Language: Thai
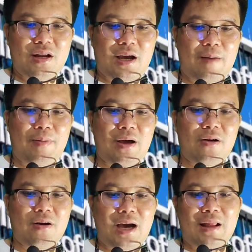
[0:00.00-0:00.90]
นะครับแล้
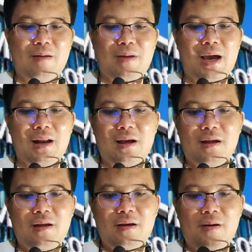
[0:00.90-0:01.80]
วก็การทำงาน
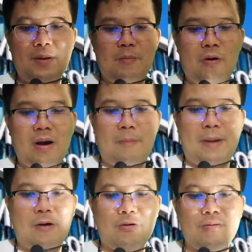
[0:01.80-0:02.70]
น่ะก็เป็นพวกก
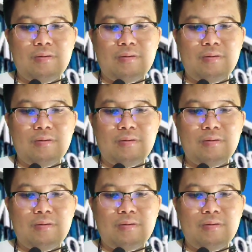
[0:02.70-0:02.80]
ระเป๋า